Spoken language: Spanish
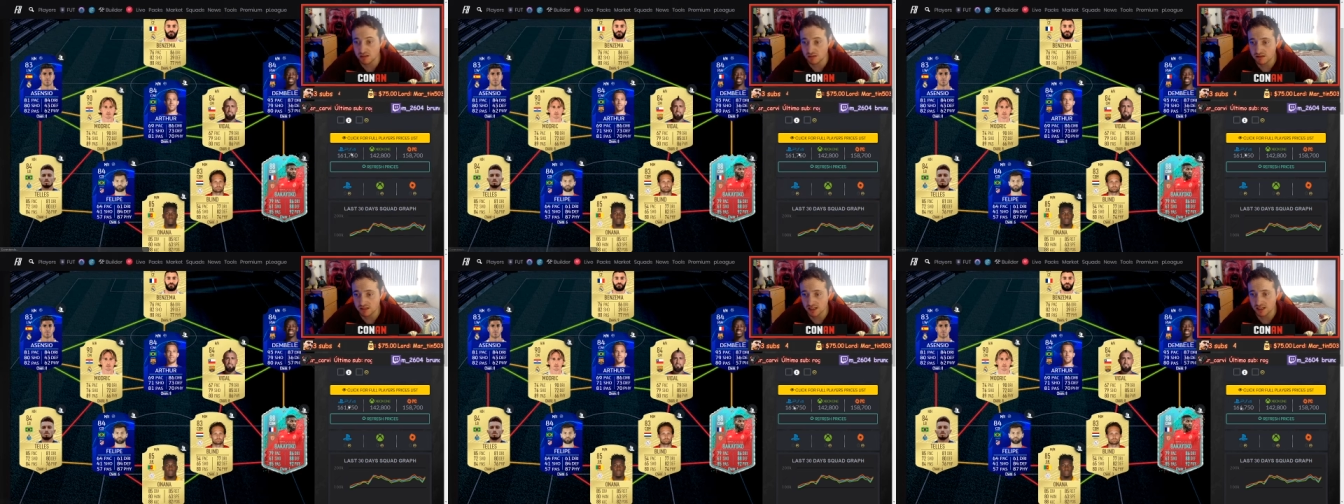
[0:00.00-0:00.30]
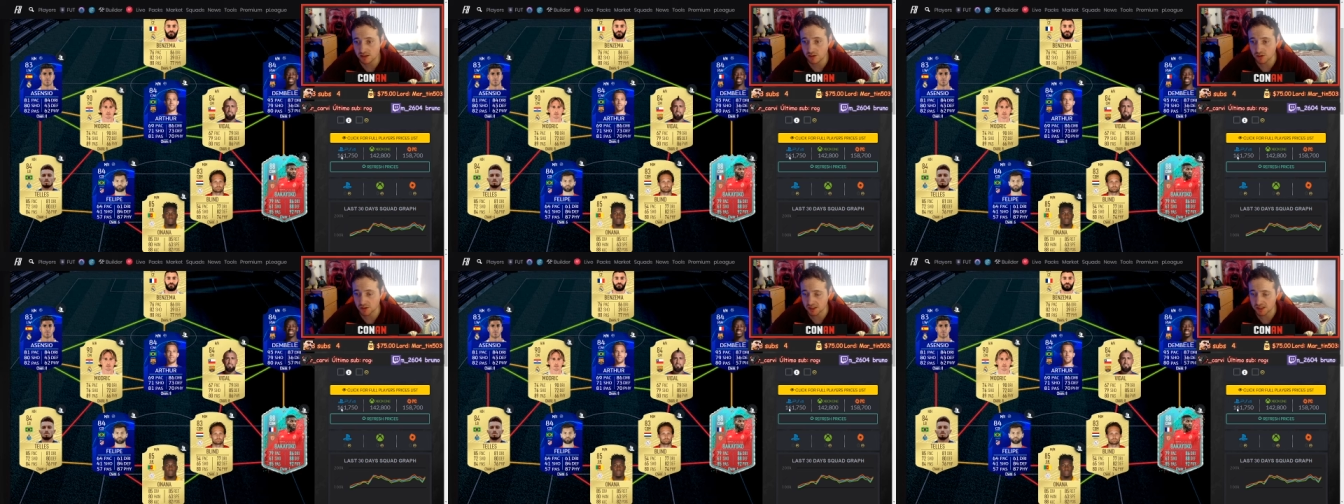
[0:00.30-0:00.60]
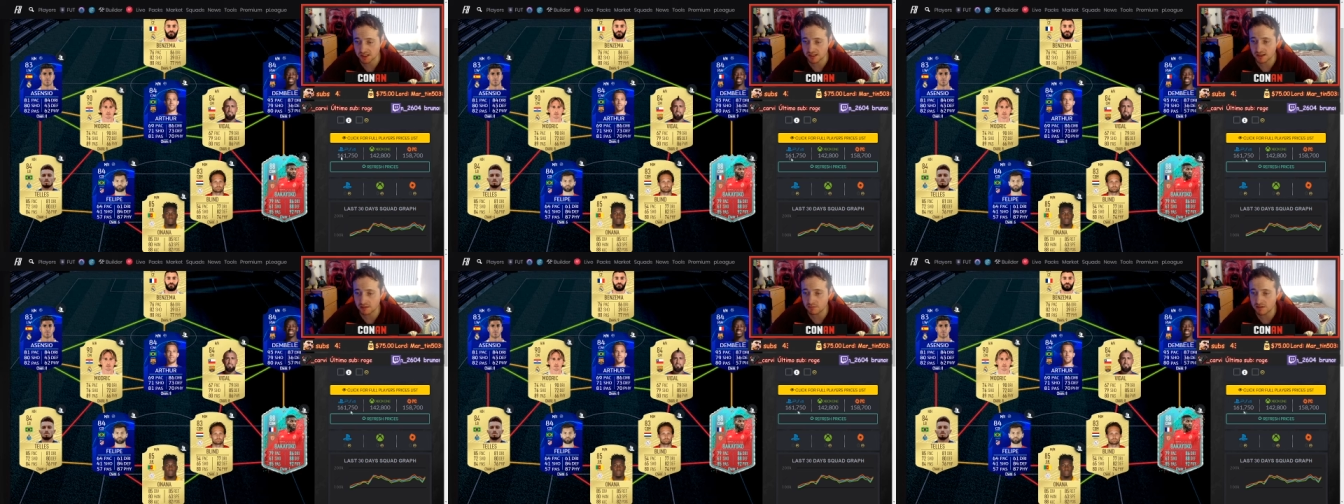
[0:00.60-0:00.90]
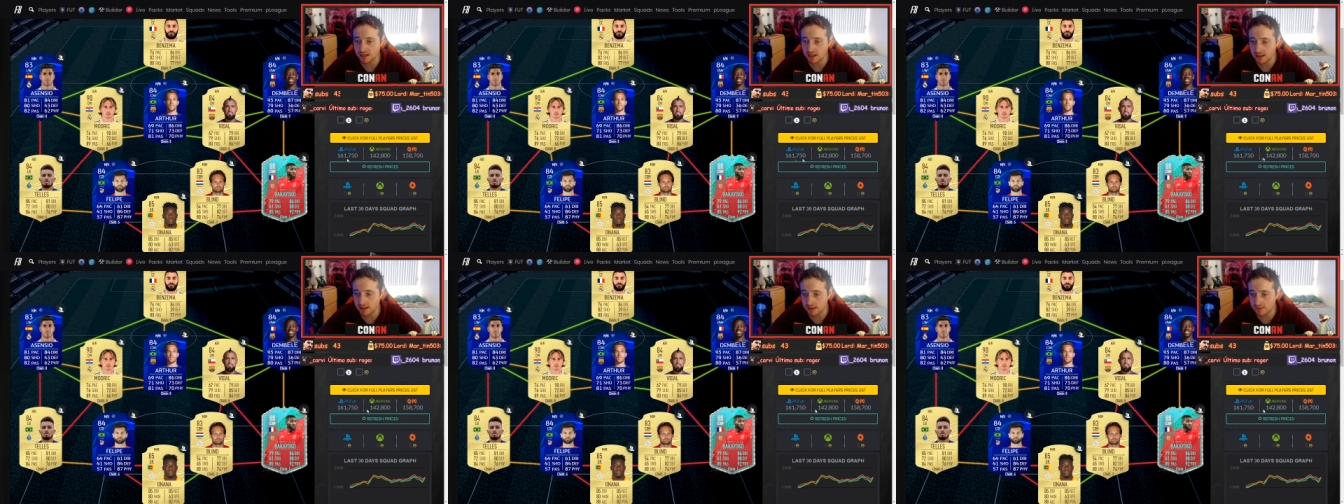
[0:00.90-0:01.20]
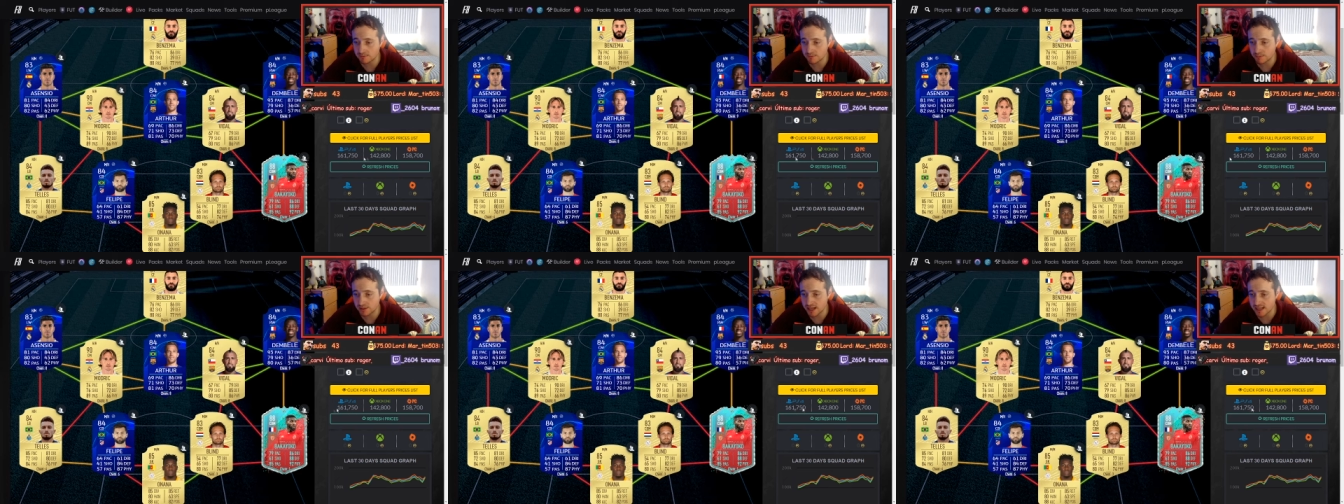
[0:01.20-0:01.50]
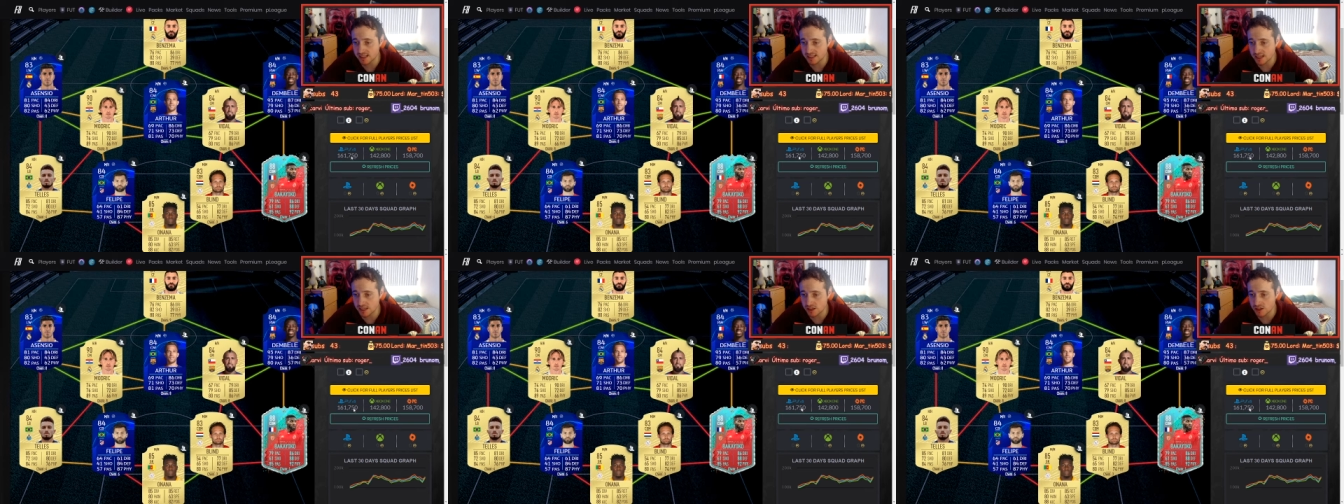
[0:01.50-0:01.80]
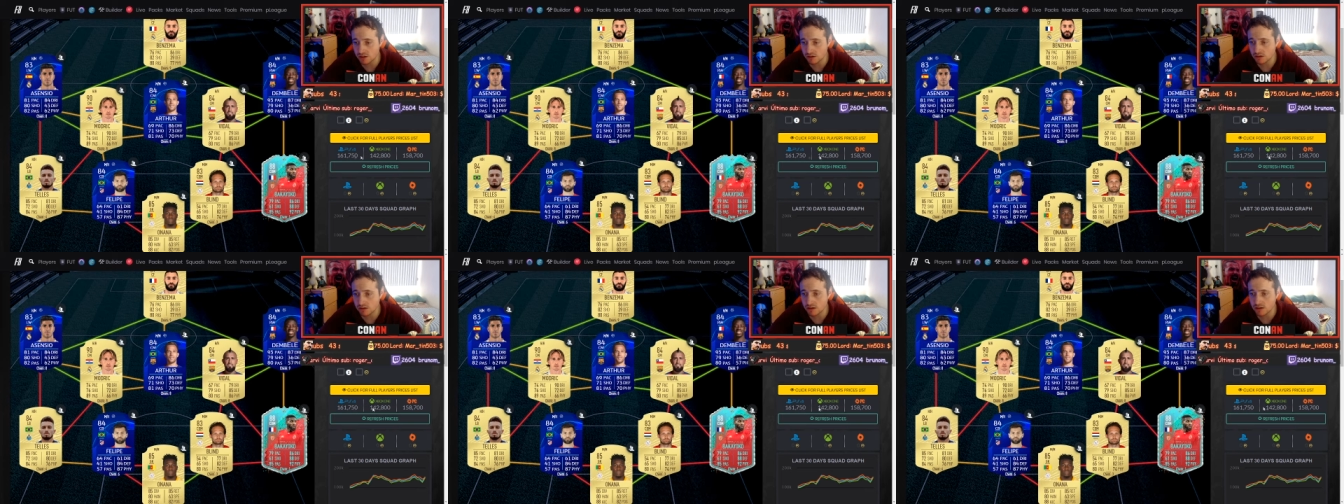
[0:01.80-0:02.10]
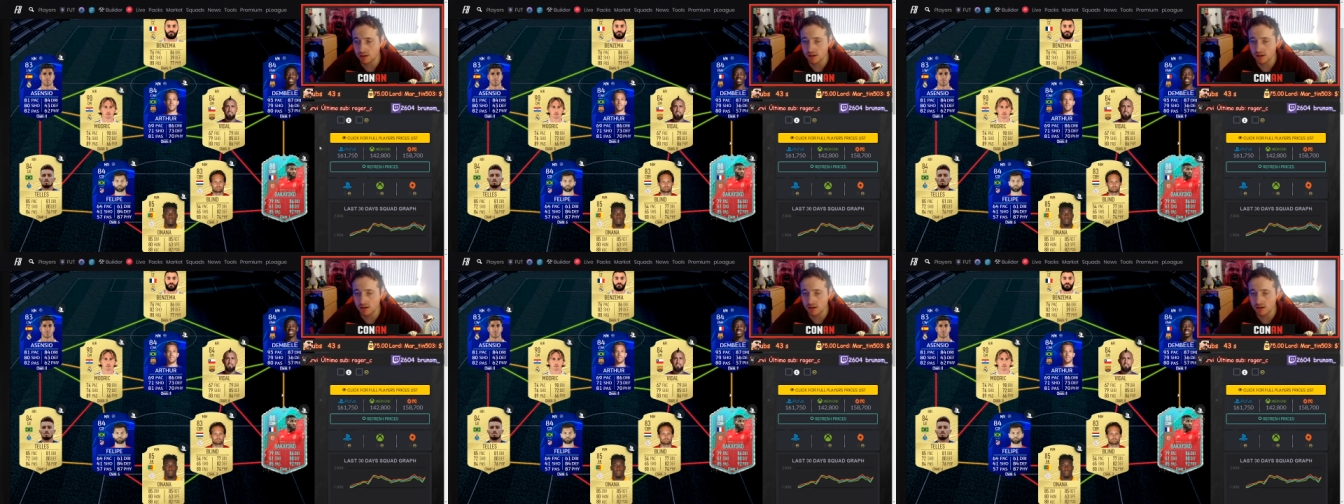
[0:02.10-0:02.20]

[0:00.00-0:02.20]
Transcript: 160.000 en PlayStation.